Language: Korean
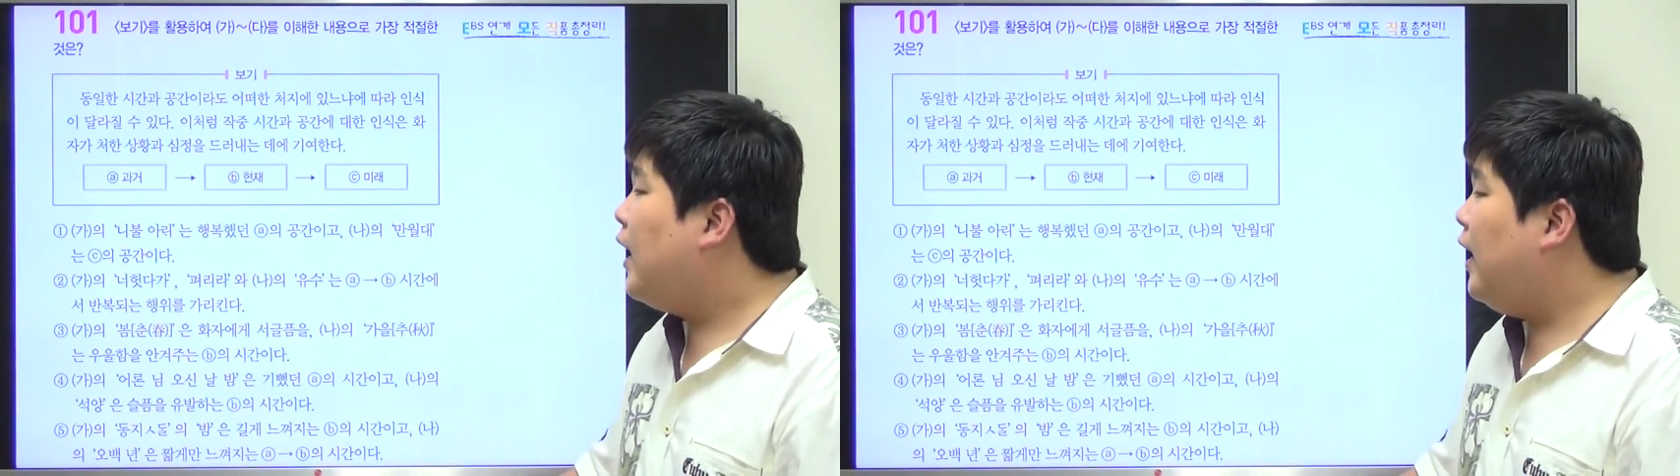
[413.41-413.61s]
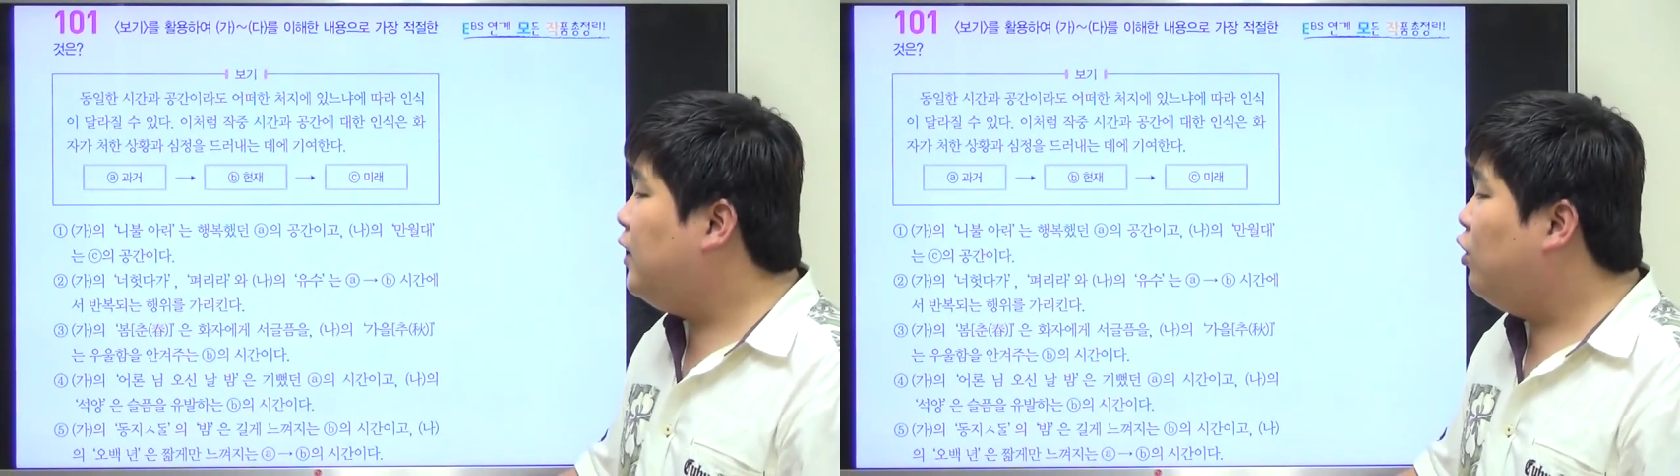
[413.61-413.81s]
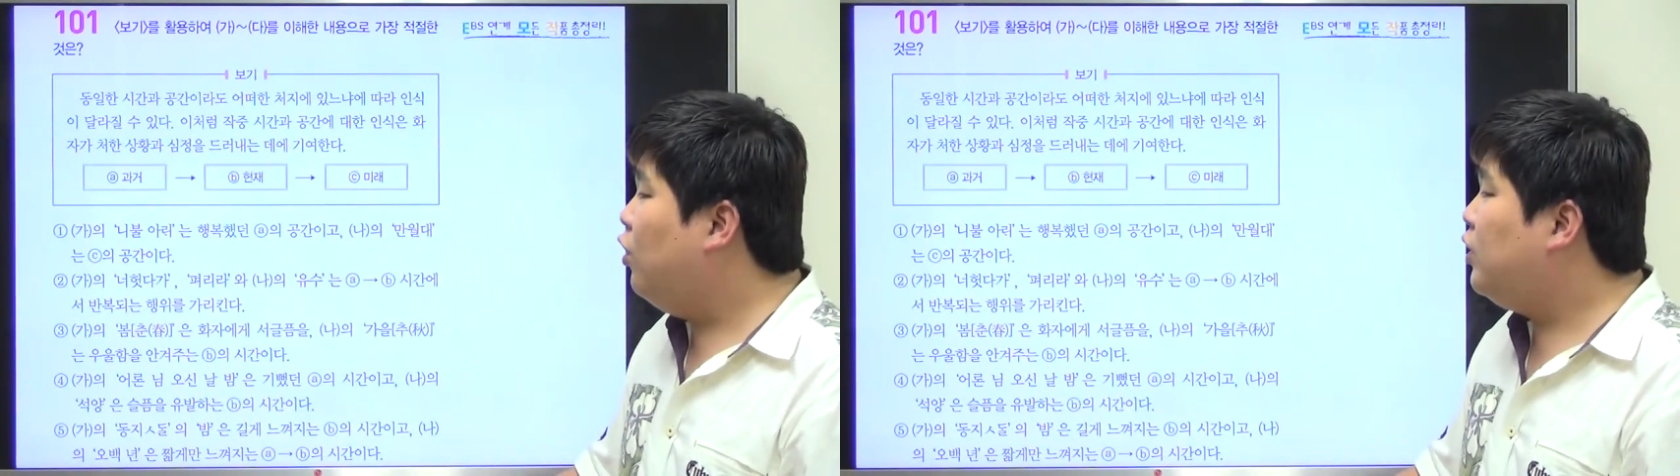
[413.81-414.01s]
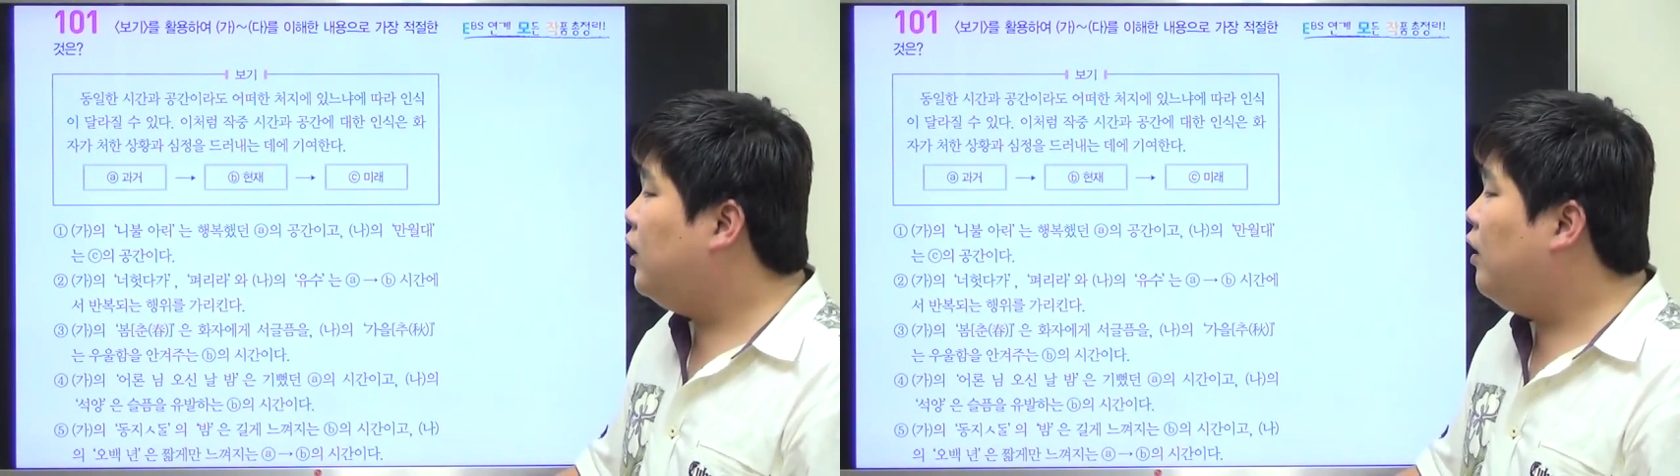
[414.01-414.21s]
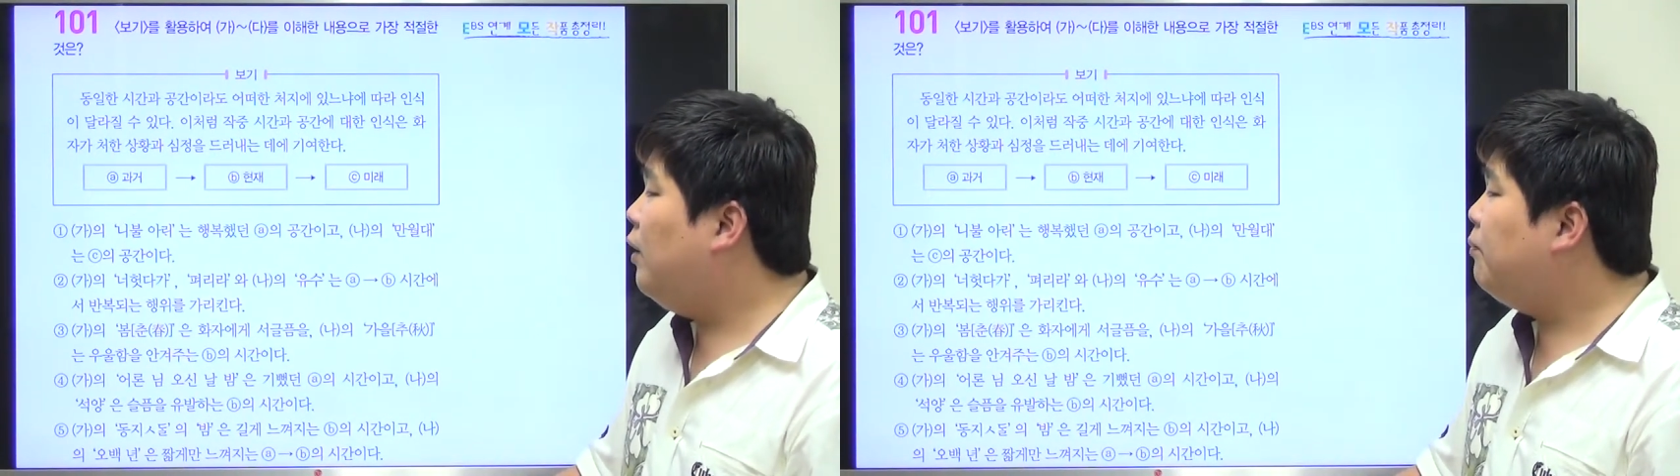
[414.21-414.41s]
가에
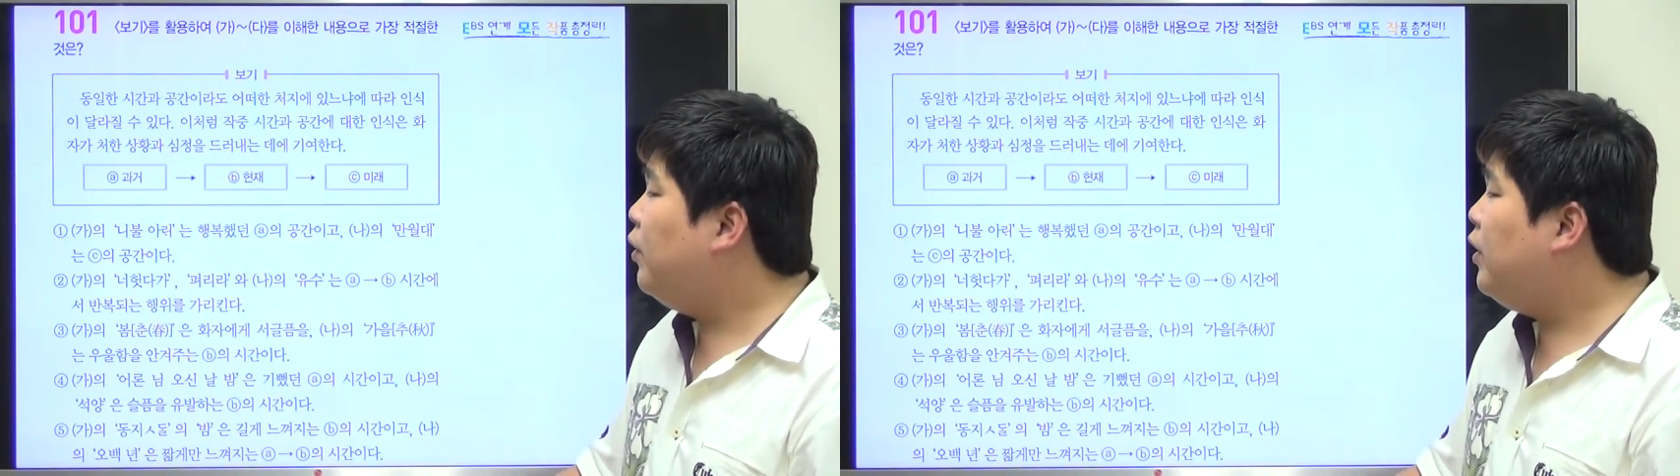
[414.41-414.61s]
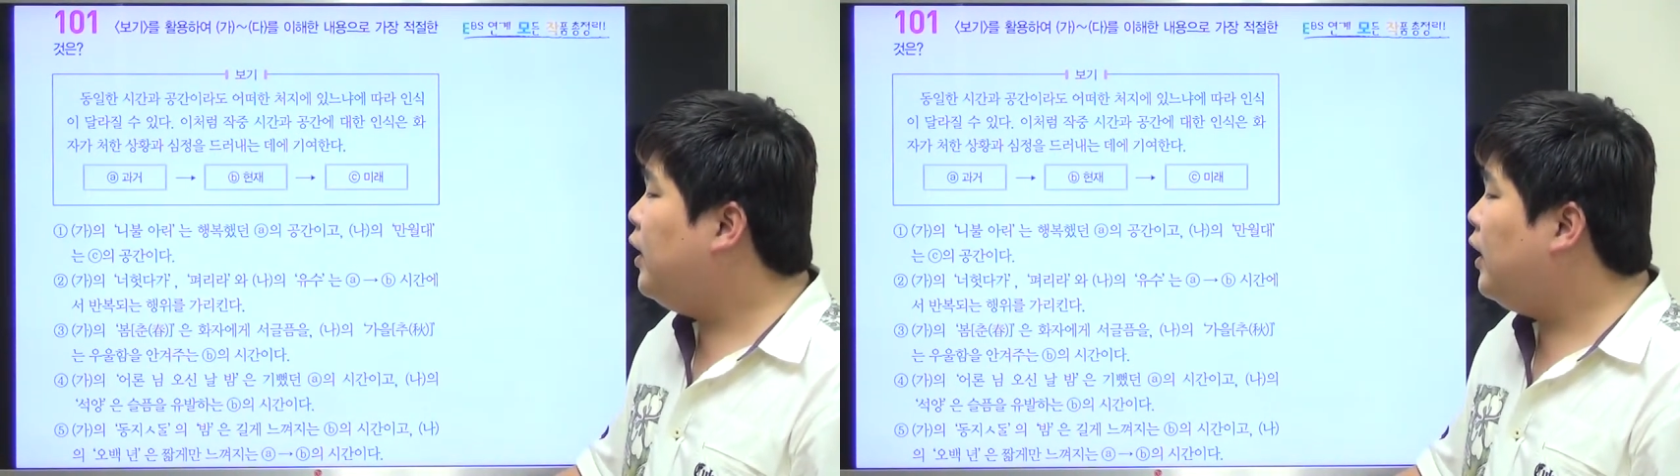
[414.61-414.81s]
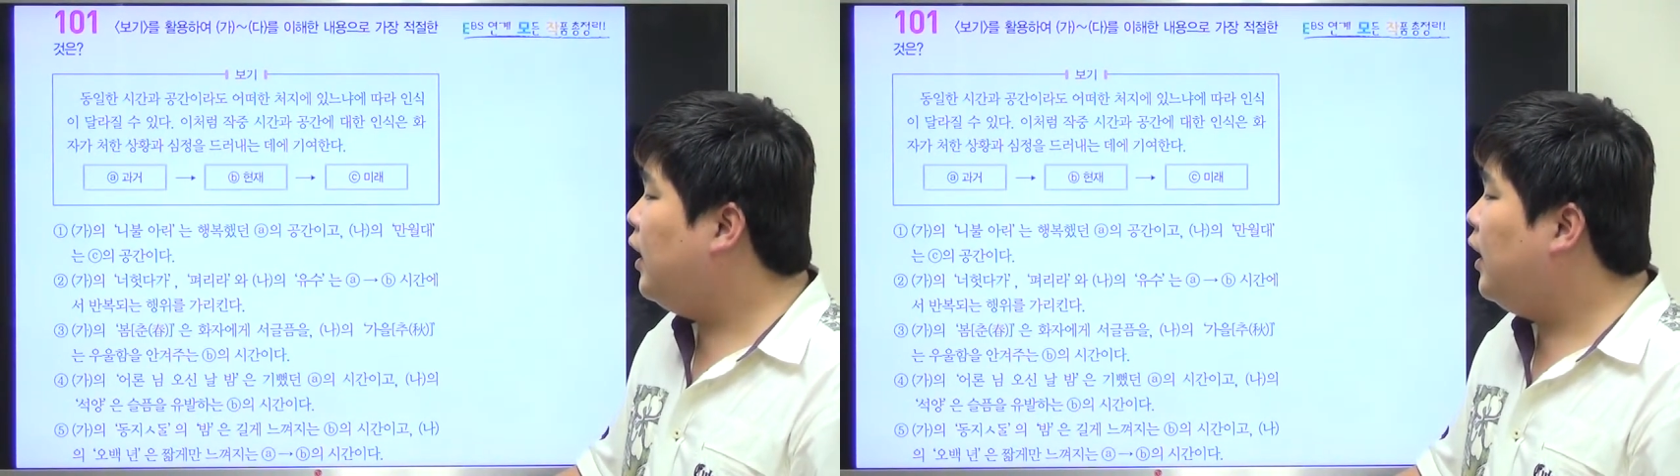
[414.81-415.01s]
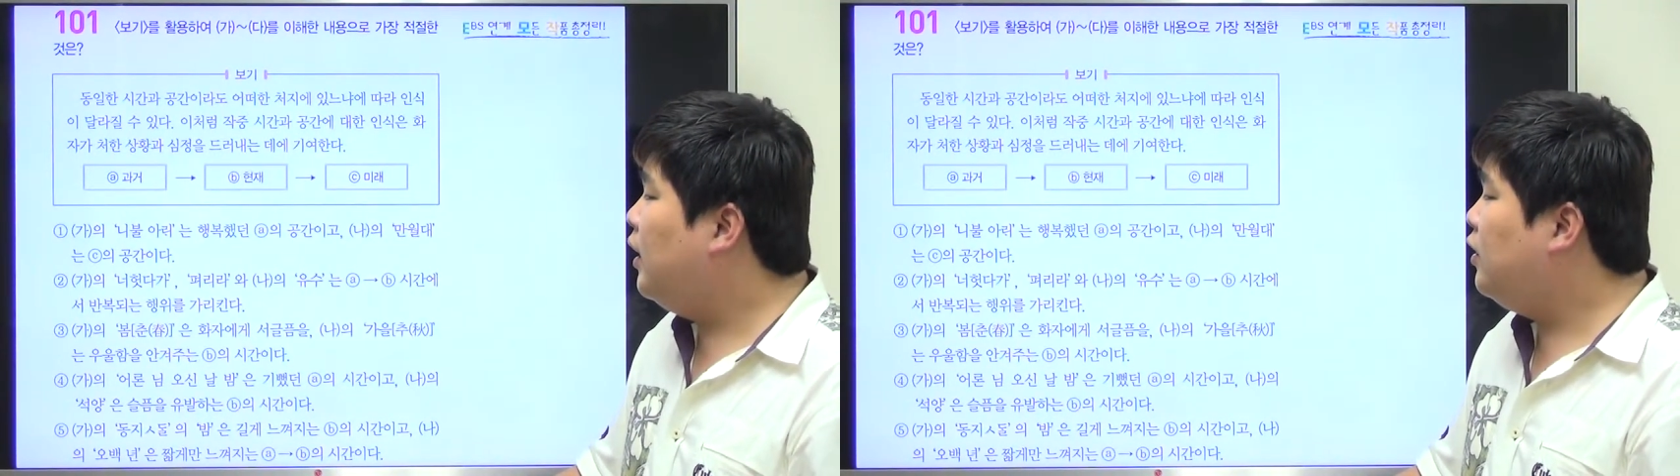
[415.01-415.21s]
넣었다가 펼이라야.